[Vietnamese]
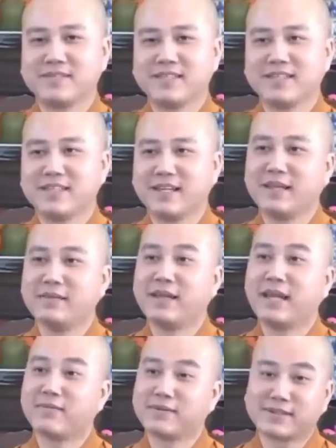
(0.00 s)
tại vì mình
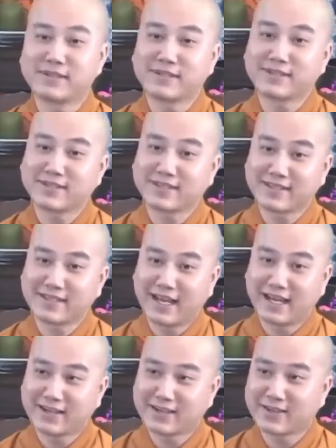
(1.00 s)
học được
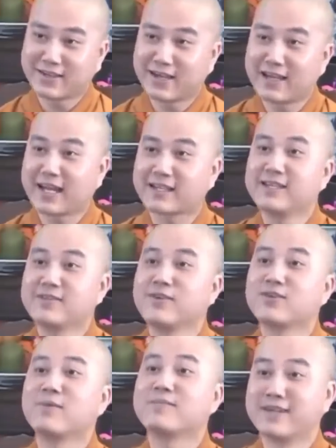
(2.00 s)
cái đặc tính con
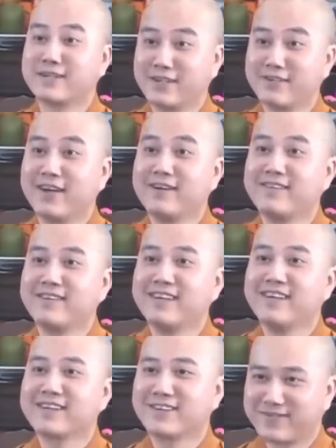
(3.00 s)
cọp đực rồi phải không
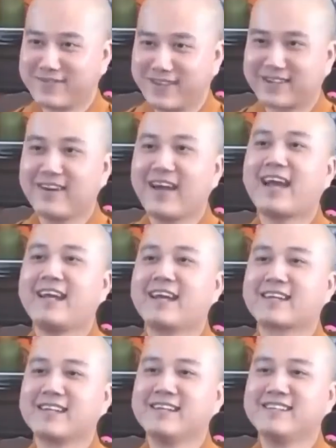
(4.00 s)
cọp đực có hai đặc
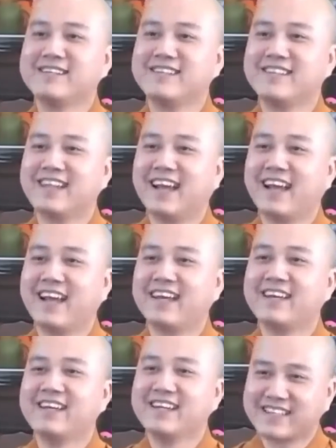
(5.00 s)
tính à,
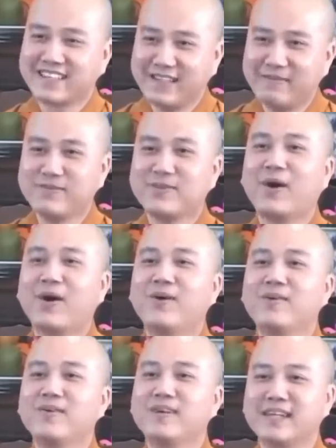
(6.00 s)
kiếm
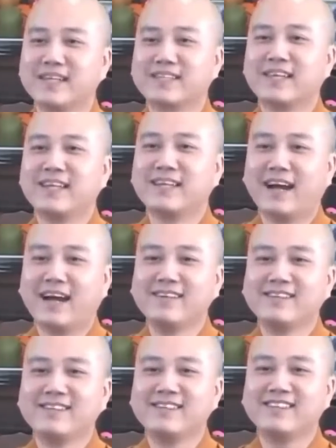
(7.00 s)
chỗ yên tĩnh ở
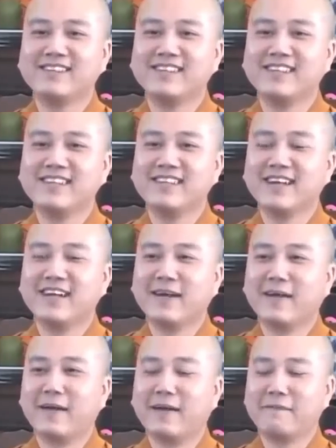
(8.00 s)

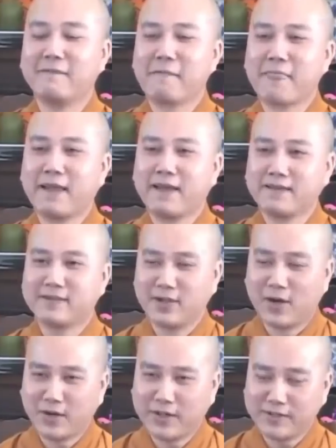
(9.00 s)
à,
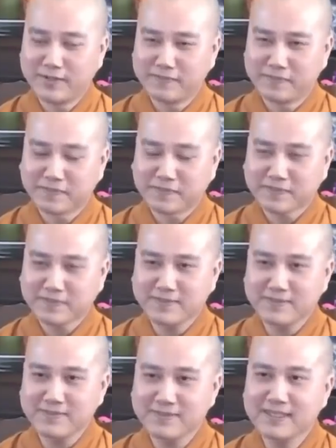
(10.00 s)
rồi
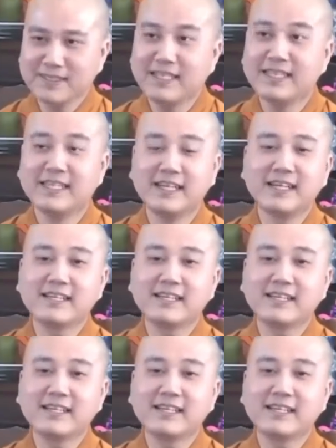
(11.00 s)
gì nữa